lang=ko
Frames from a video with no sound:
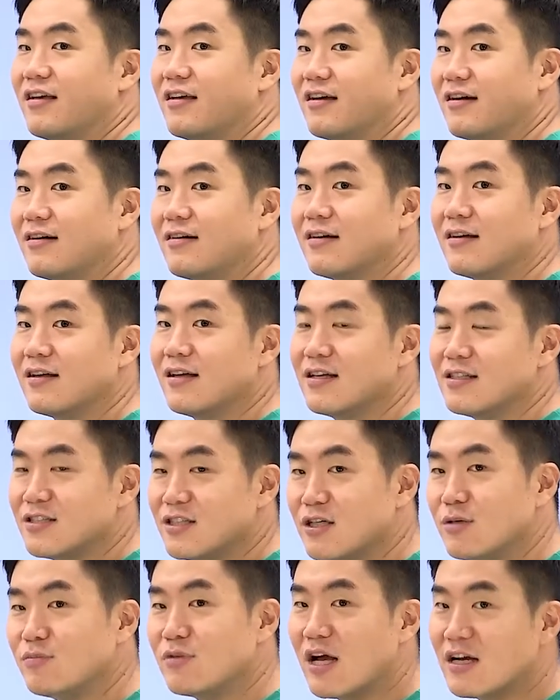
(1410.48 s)
어?
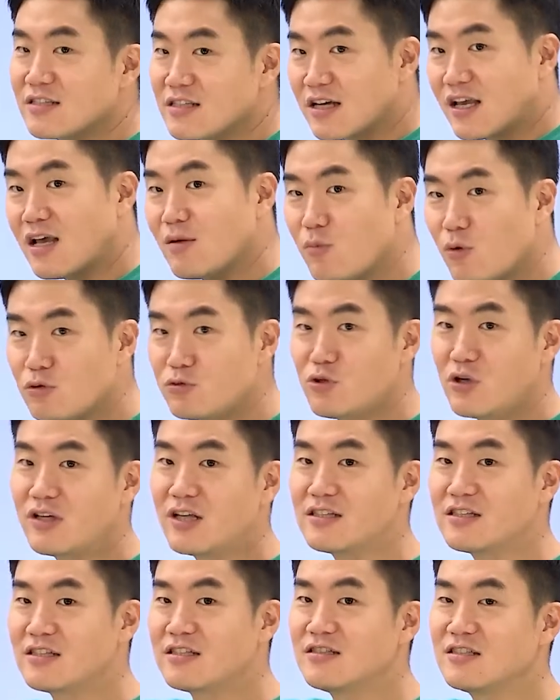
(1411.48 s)
지금 당장 행복을
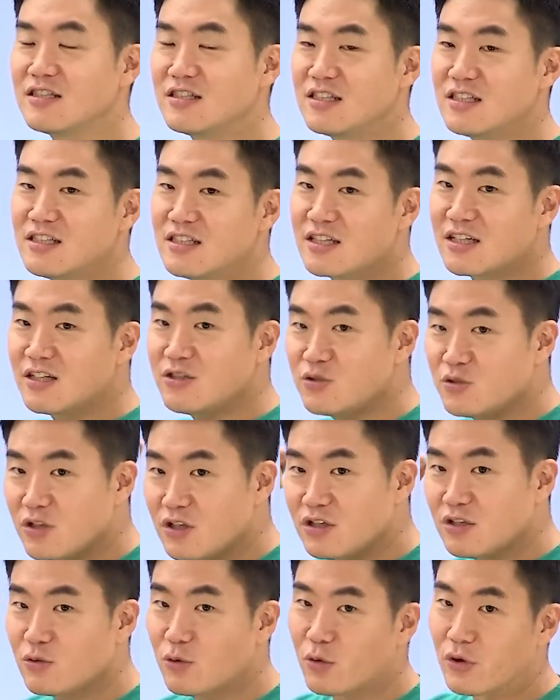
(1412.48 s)
최대한 증진시킬 수
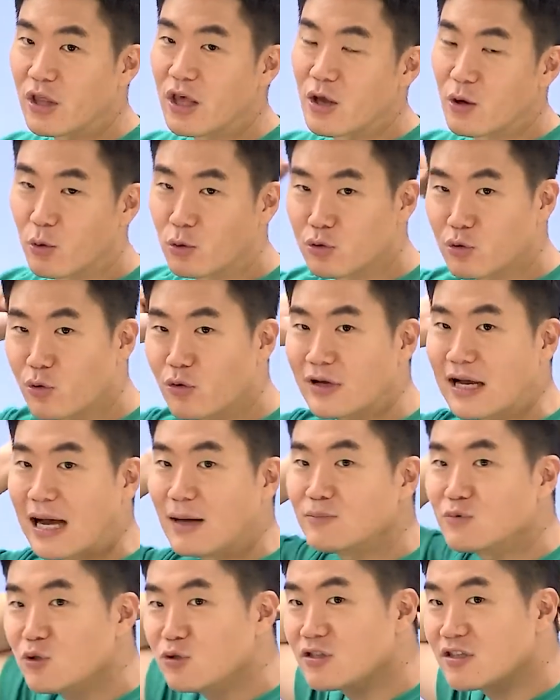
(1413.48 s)
있는 곳, 고통을
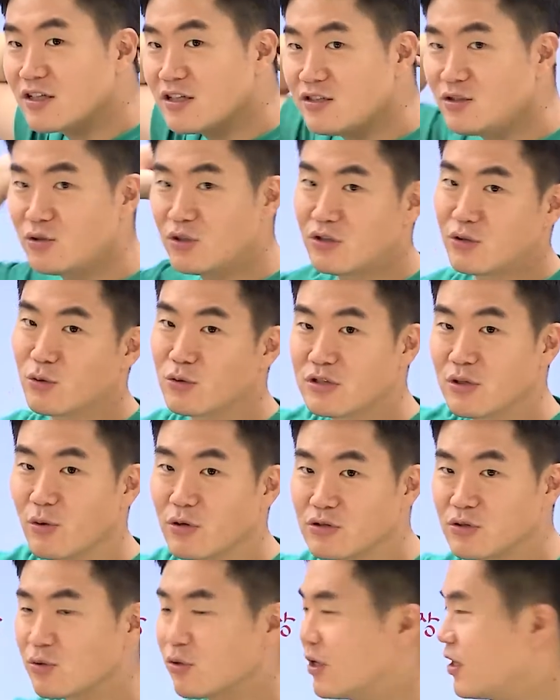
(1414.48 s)
감소시킬 수 있는 곳에
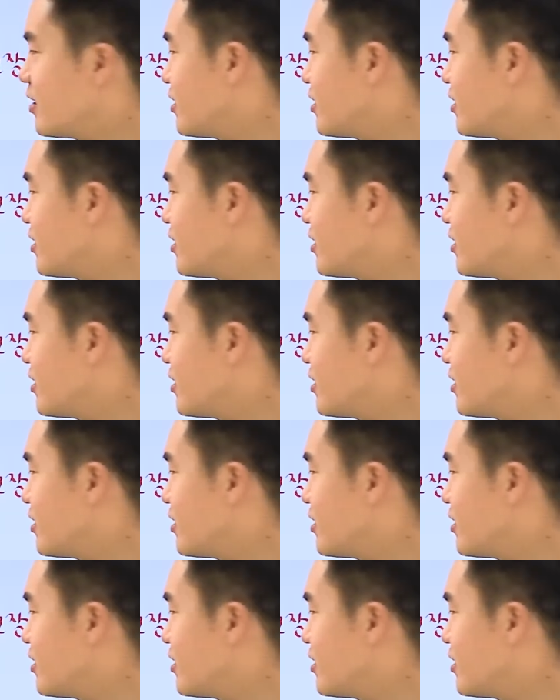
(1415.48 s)
원조를